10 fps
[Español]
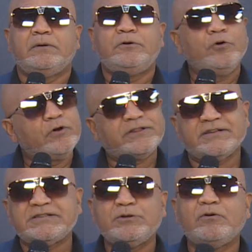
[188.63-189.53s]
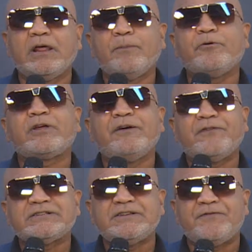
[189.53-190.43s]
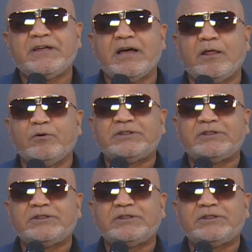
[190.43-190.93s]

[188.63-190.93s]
no le está haciendo nada porque es falsificado,